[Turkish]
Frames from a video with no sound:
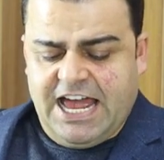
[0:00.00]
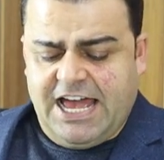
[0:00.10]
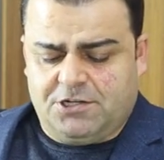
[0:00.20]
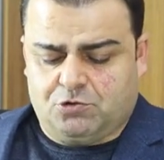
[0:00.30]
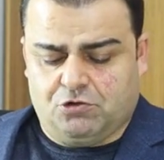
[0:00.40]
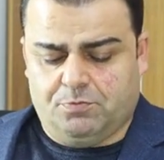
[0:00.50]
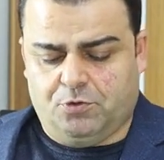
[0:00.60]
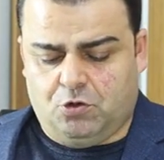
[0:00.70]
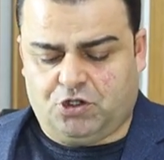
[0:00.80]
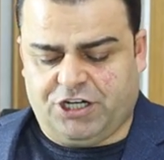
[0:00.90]

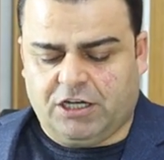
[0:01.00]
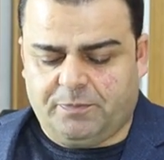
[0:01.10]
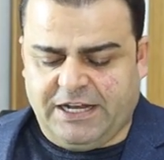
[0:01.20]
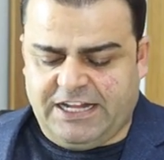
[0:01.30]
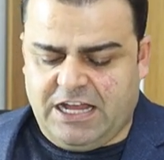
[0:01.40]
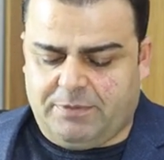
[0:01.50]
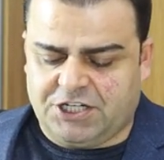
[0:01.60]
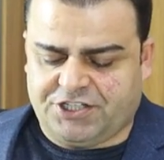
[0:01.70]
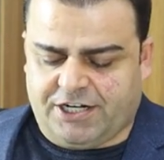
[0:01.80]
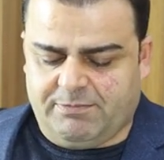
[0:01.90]
Erzurum Büyükşehir Belediye
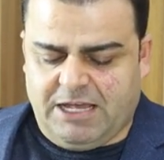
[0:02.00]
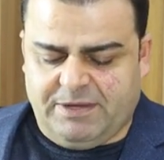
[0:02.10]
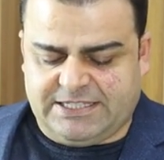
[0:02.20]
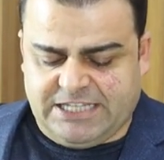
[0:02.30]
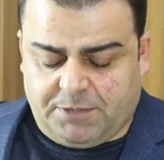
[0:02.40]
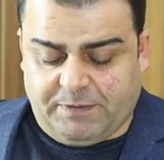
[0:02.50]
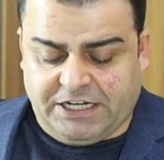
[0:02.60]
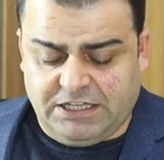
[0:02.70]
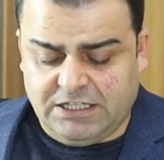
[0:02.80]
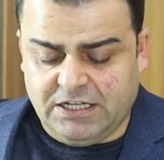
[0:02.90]
Başkanı Mehmet
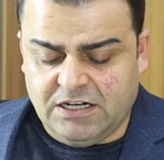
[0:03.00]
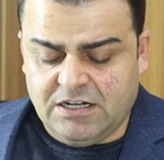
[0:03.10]
Sekmen'in